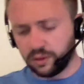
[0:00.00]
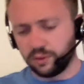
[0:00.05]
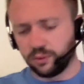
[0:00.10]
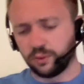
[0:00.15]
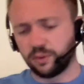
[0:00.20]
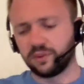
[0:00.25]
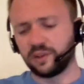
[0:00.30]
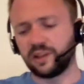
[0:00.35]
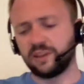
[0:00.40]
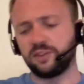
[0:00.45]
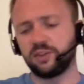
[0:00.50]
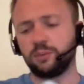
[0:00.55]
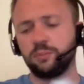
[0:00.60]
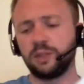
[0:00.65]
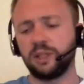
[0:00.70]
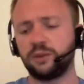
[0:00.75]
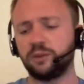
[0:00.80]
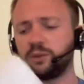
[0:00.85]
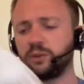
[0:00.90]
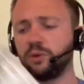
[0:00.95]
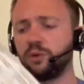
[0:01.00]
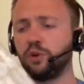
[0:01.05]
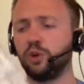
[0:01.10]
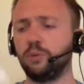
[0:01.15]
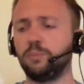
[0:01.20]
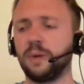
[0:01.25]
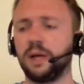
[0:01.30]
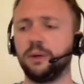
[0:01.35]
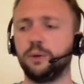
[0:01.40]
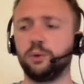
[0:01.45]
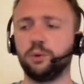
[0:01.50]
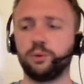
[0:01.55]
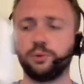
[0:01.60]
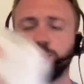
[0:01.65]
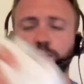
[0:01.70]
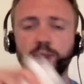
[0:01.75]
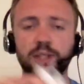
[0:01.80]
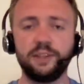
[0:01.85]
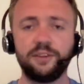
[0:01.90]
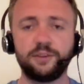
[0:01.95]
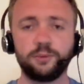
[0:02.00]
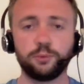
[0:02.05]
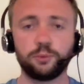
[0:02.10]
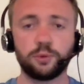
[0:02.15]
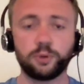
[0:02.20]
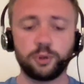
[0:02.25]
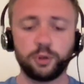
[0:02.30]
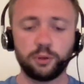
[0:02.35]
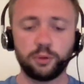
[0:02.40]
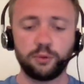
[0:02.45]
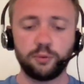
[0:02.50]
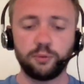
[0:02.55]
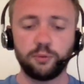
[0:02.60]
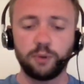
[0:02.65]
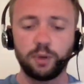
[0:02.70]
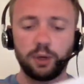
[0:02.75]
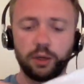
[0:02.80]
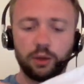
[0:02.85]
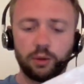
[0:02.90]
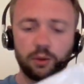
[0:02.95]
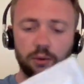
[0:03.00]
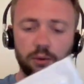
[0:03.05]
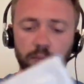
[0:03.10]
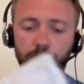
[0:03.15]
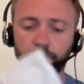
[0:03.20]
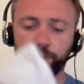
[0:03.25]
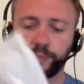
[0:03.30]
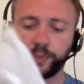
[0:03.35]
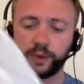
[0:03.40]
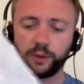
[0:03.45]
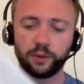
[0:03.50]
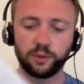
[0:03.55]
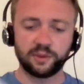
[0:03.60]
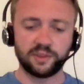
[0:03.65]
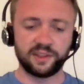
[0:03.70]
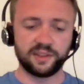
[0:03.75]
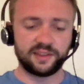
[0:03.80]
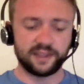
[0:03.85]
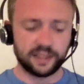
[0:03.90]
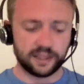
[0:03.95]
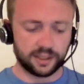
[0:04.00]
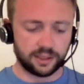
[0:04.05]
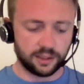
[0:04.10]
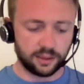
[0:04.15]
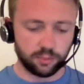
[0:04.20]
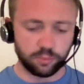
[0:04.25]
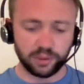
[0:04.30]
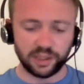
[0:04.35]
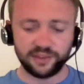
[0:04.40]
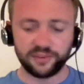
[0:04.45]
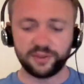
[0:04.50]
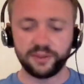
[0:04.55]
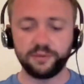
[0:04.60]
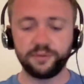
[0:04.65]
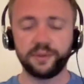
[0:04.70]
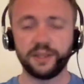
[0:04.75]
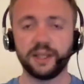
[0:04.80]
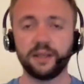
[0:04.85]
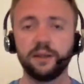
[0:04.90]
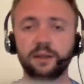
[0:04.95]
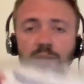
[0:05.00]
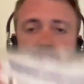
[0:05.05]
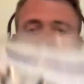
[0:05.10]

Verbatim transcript: Donc ça semble être le maillot de Leeds. Donc encore une fois, euh, dans un sac plastifié.